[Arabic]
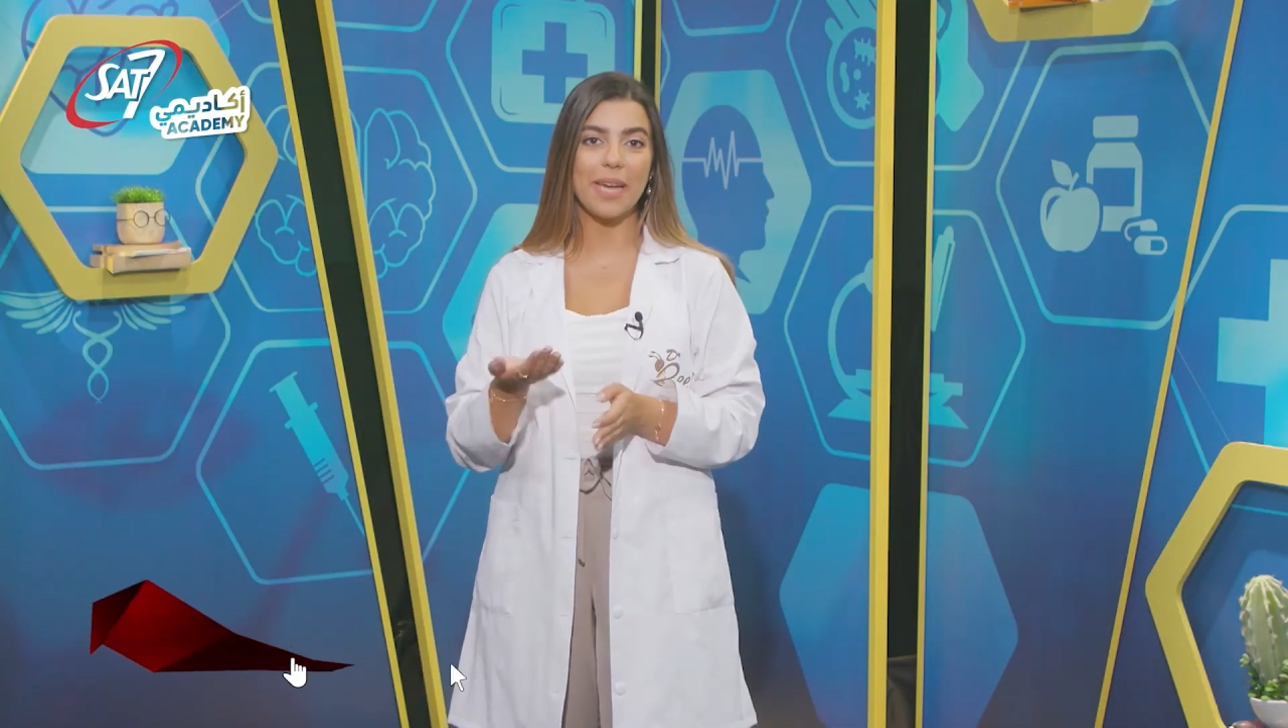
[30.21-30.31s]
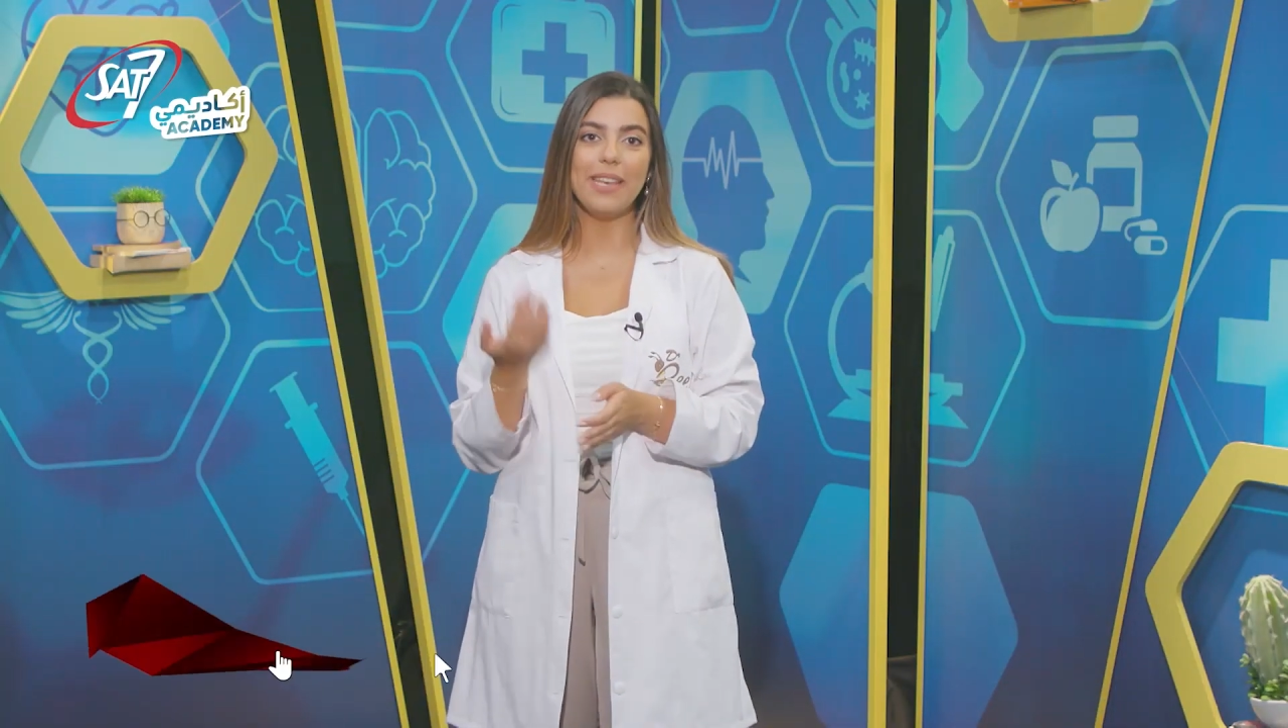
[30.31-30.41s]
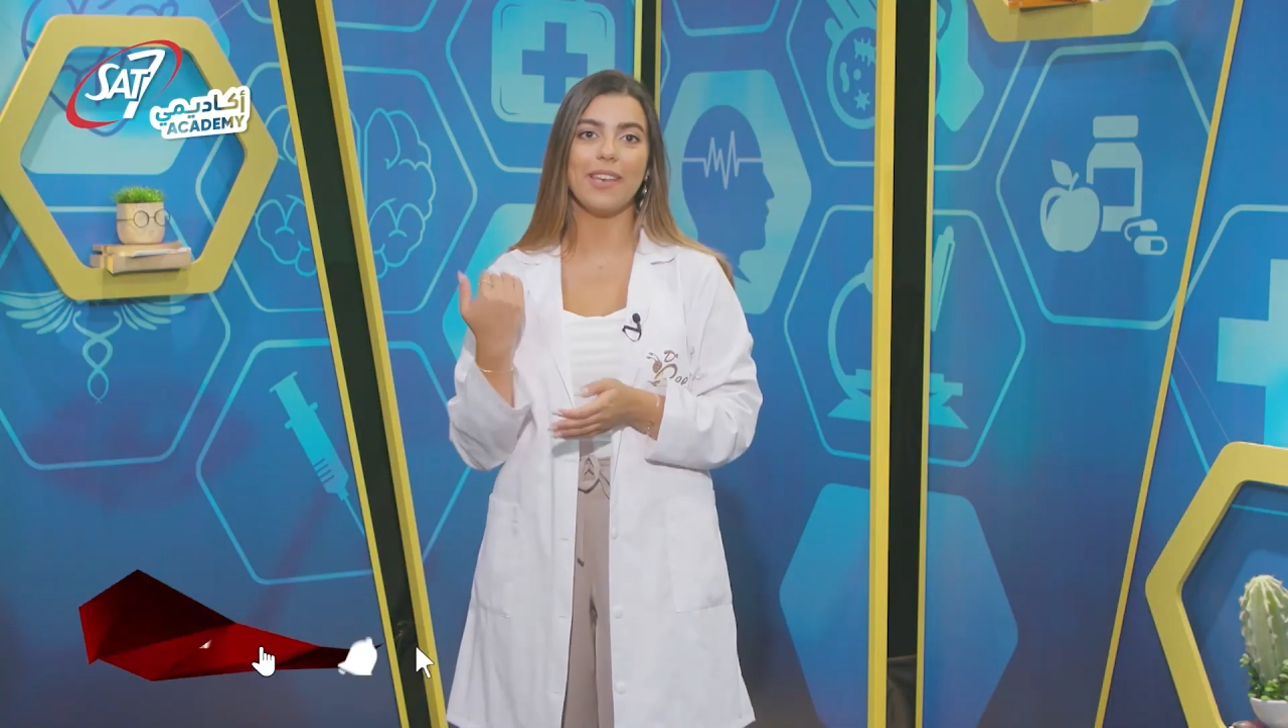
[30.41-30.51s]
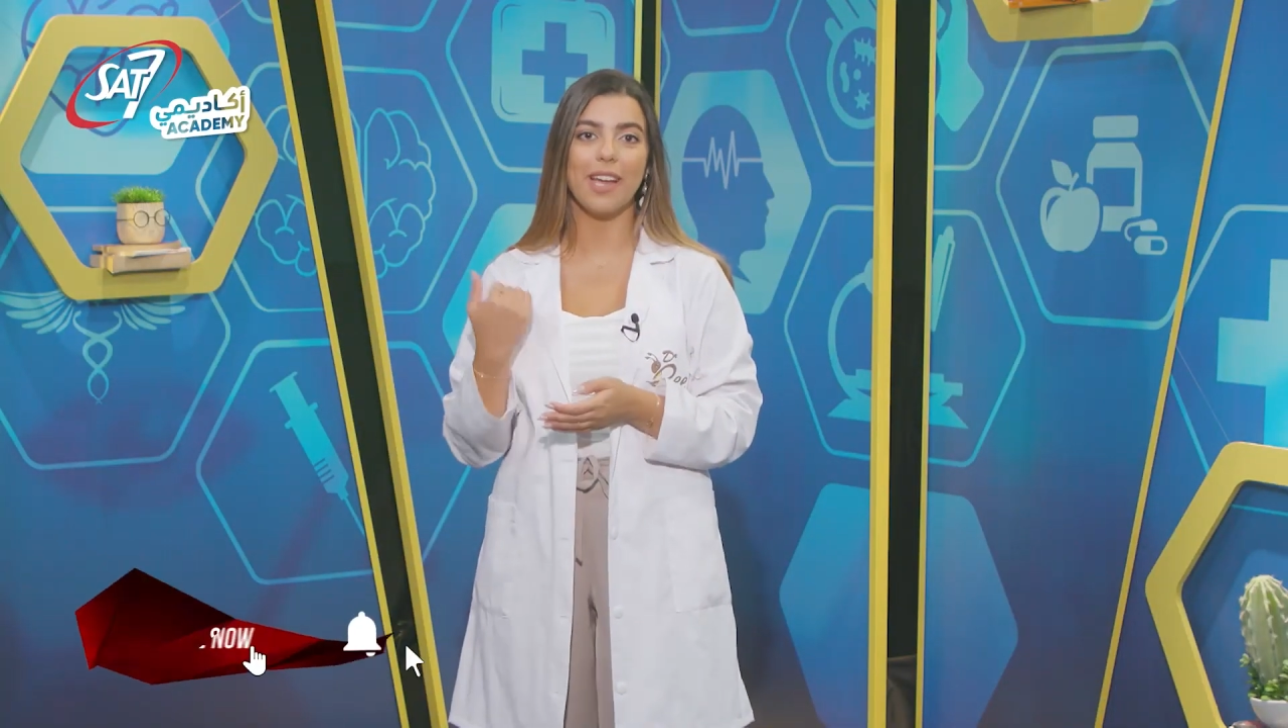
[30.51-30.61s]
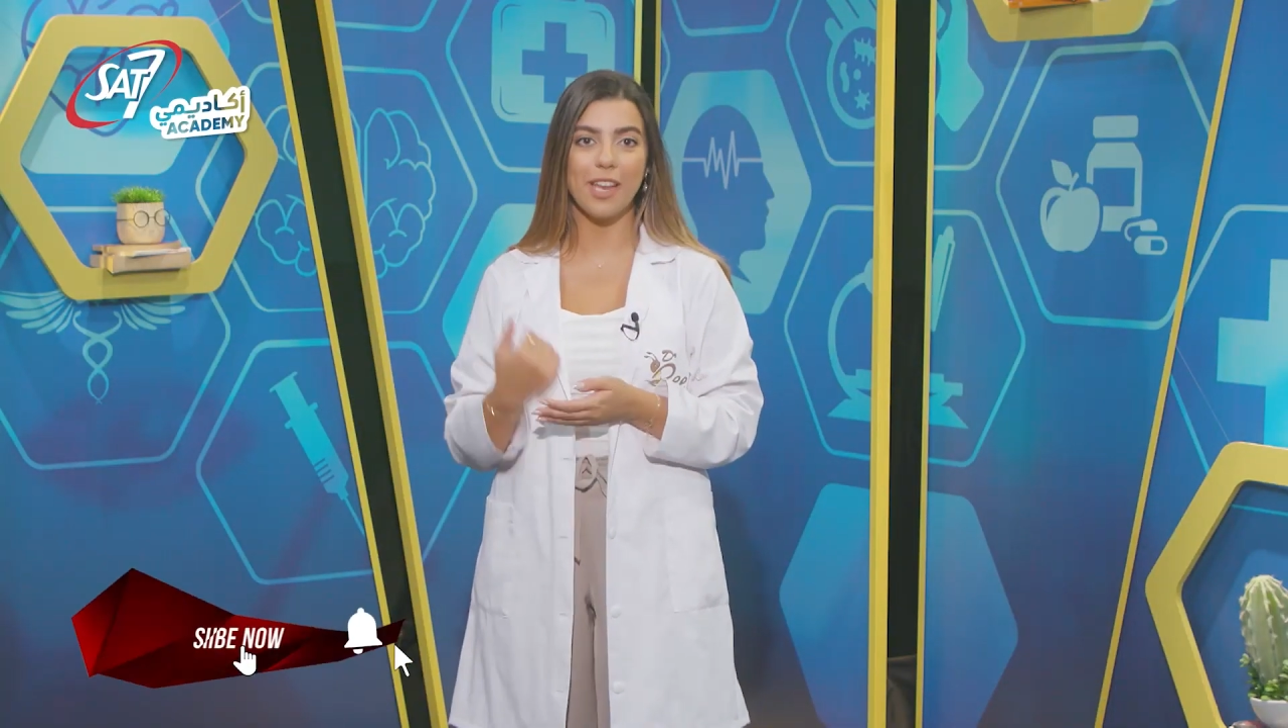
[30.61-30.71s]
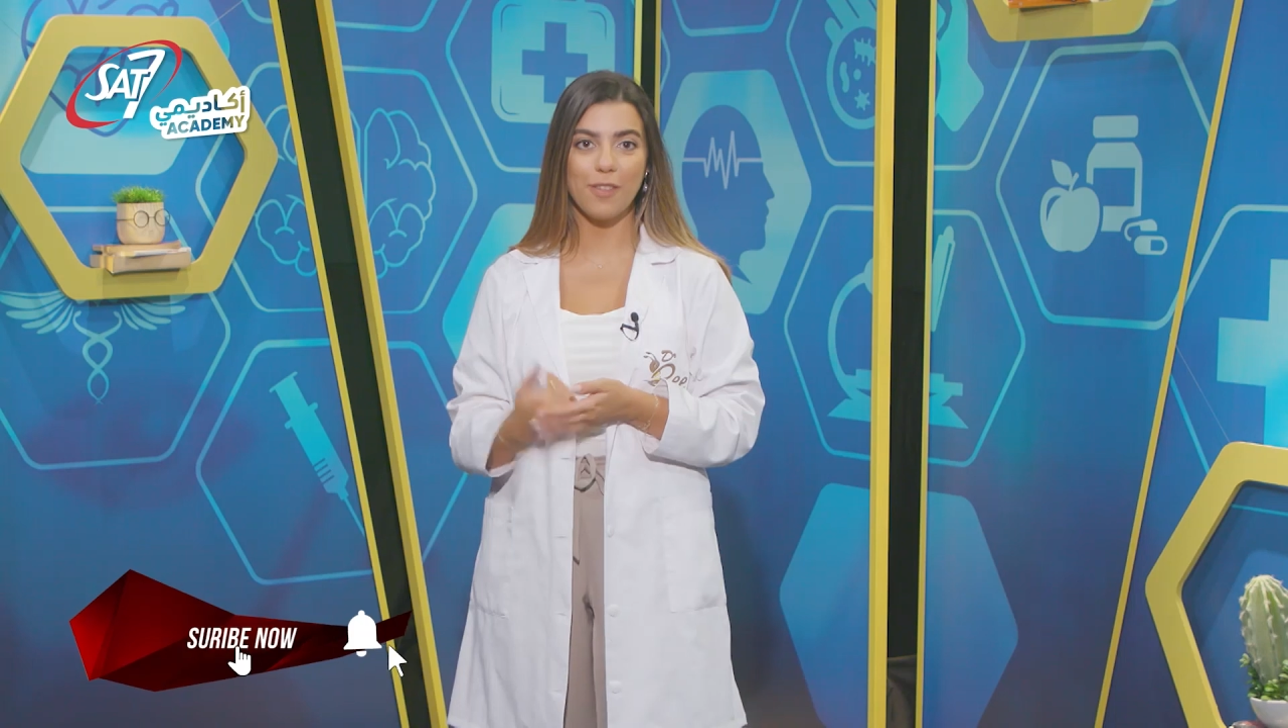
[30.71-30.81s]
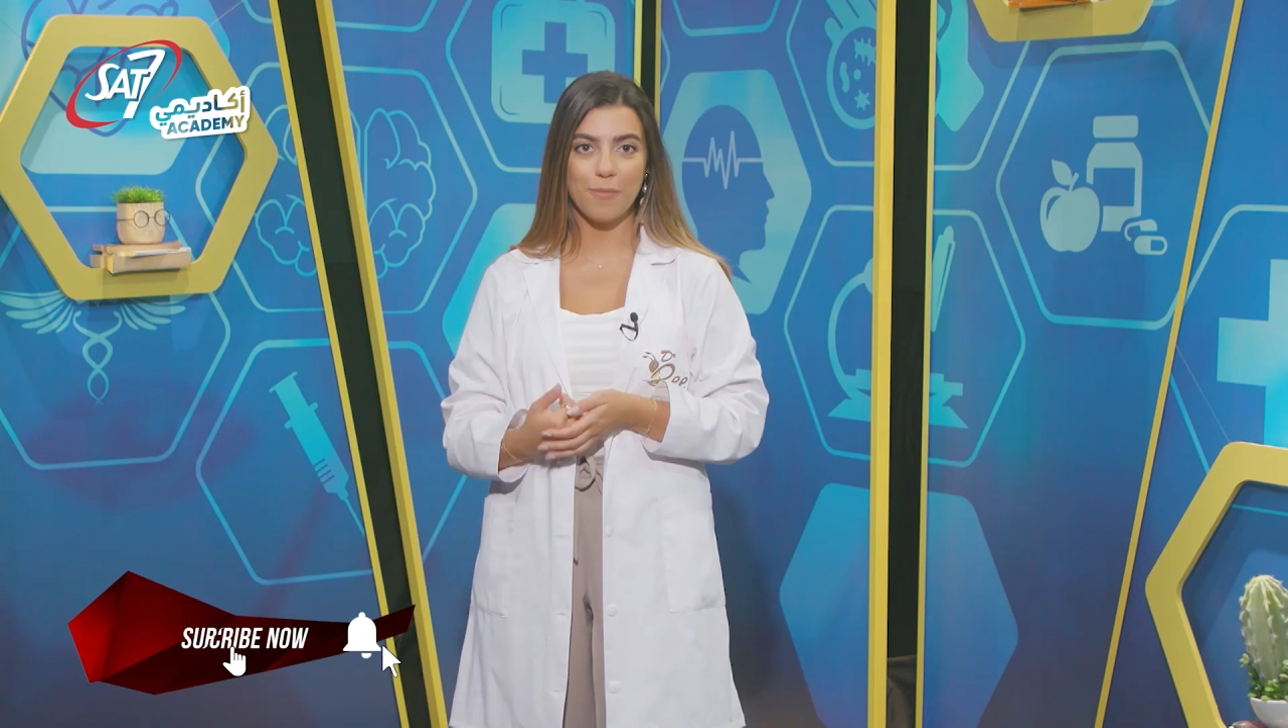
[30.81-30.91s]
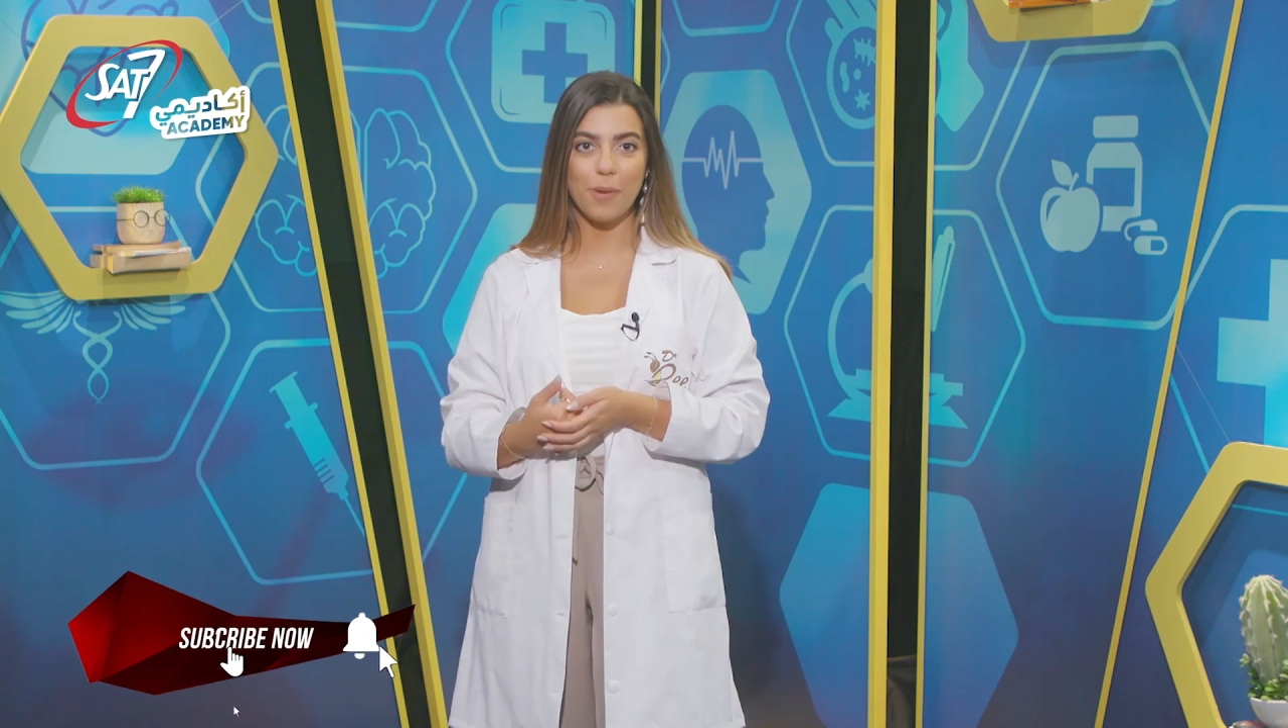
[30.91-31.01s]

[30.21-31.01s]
كنا نعرف